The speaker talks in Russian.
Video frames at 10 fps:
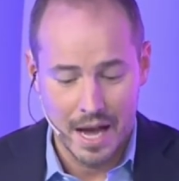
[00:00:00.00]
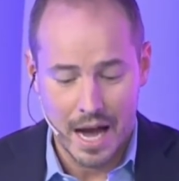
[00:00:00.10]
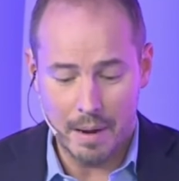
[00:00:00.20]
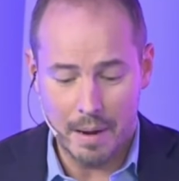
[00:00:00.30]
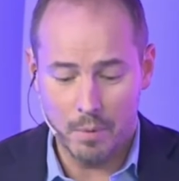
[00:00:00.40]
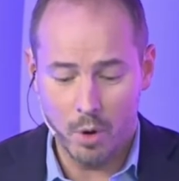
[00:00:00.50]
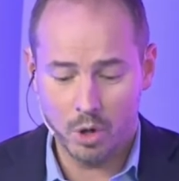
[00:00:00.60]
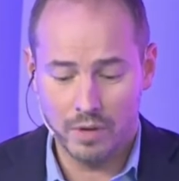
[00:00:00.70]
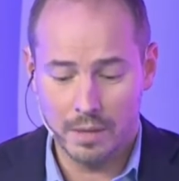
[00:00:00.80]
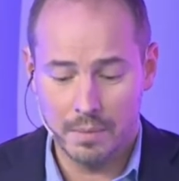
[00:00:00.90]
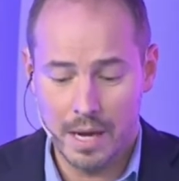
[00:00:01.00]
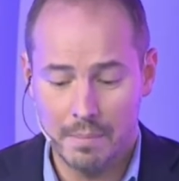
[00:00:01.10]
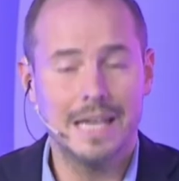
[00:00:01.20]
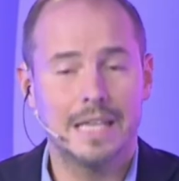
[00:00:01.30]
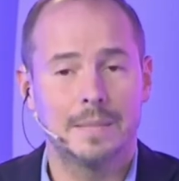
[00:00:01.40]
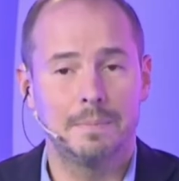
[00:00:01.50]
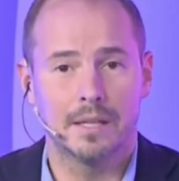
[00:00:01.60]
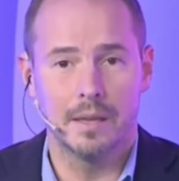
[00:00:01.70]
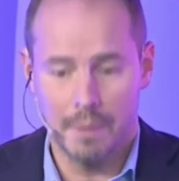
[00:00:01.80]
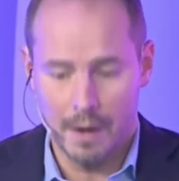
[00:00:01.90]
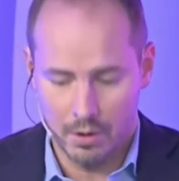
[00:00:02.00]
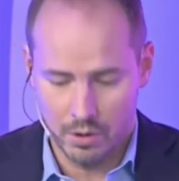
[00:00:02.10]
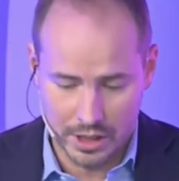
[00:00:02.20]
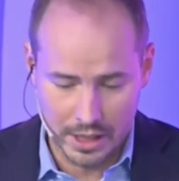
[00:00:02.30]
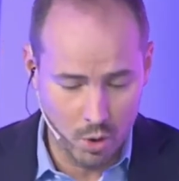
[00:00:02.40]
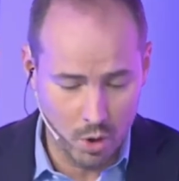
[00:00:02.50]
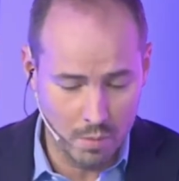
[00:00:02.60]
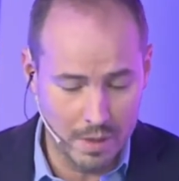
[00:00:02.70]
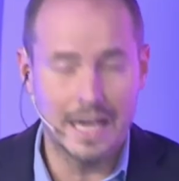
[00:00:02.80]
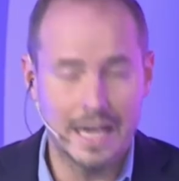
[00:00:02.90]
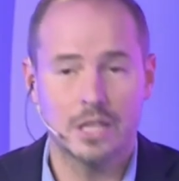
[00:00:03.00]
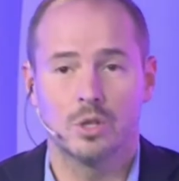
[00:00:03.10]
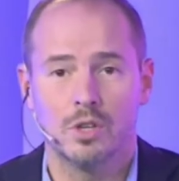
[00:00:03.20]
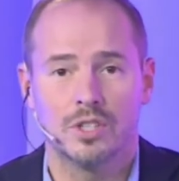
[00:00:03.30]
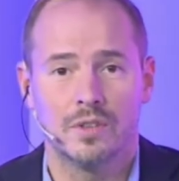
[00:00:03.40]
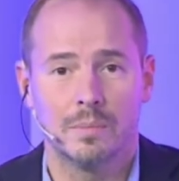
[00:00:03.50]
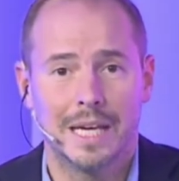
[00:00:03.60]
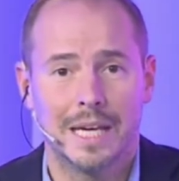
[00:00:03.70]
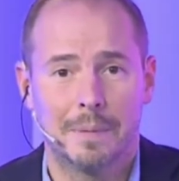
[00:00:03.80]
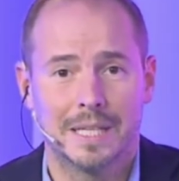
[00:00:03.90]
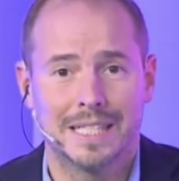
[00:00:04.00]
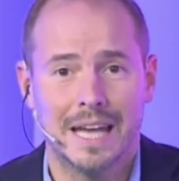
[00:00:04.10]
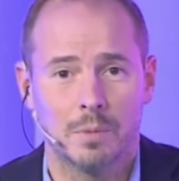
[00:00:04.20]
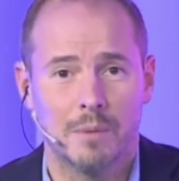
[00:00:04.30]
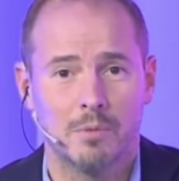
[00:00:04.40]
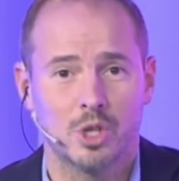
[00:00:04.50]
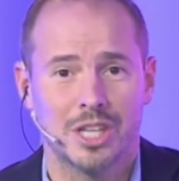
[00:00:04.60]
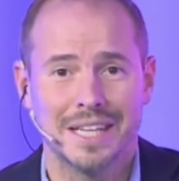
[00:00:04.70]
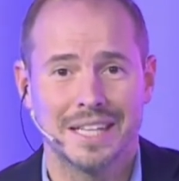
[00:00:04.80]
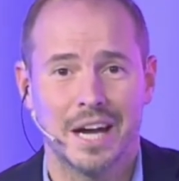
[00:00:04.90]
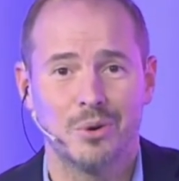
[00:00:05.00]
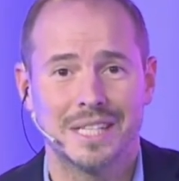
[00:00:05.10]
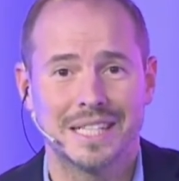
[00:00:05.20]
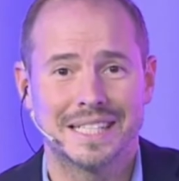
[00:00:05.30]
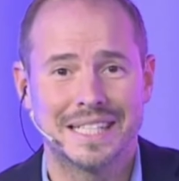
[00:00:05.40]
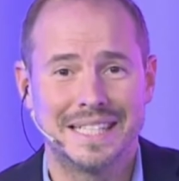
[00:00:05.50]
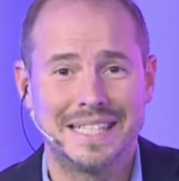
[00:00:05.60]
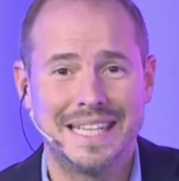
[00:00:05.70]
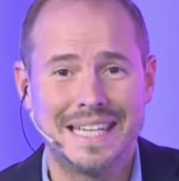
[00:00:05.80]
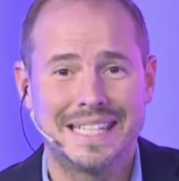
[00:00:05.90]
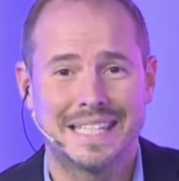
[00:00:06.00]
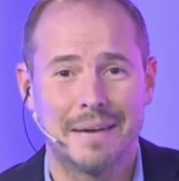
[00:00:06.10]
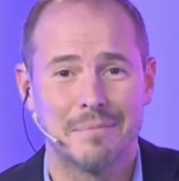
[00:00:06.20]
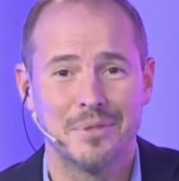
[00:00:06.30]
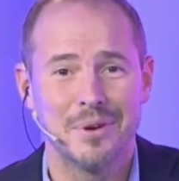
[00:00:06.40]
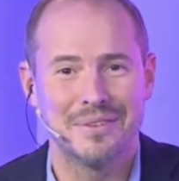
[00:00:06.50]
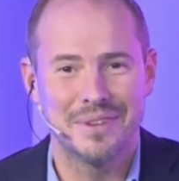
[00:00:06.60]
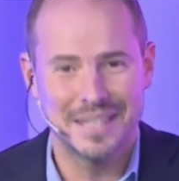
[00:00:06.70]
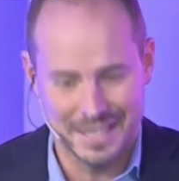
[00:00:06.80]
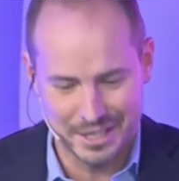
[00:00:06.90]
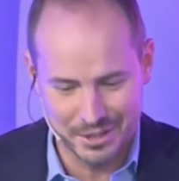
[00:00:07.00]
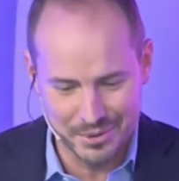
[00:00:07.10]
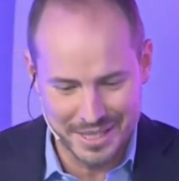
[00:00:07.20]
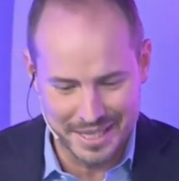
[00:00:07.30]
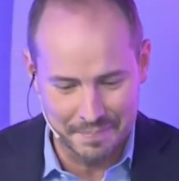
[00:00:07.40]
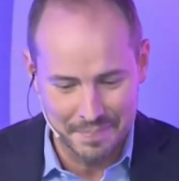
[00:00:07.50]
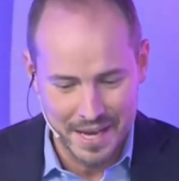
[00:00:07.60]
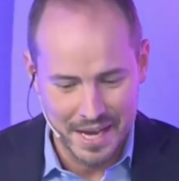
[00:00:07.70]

А помогут в этом нам эксперты по Ростелеком, и я с удовольствием их представлю, потому что они находятся здесь со мной в этой студии.